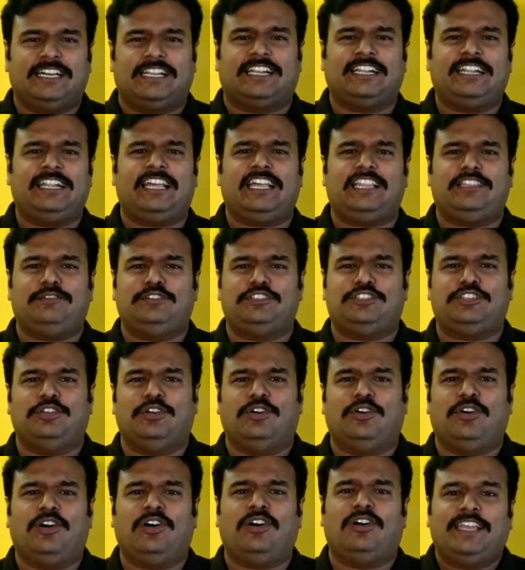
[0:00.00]
ரெண்டாவது
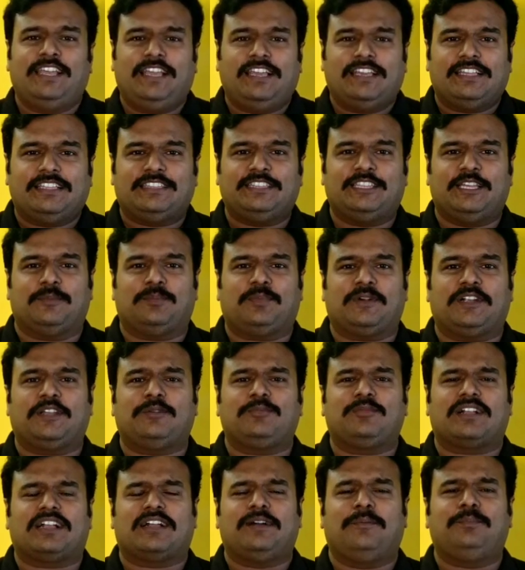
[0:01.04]
விஷயம் இந்த
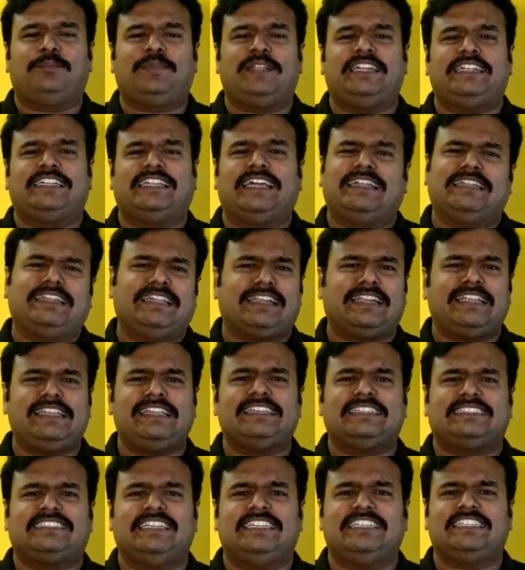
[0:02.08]
படம் கம்ப்ளீட்டா நிறைய
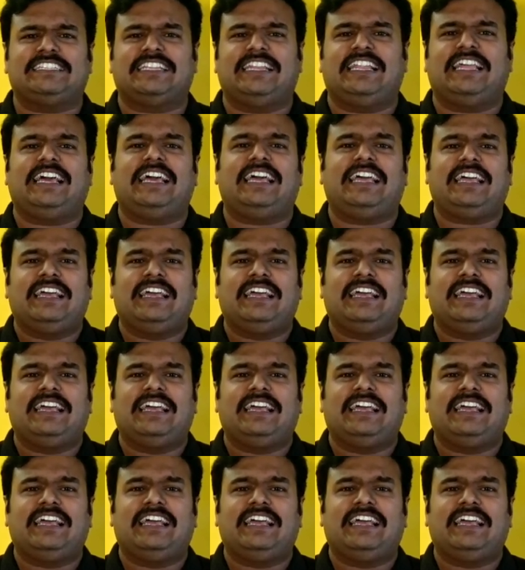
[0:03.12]
சீன்ஸ்ல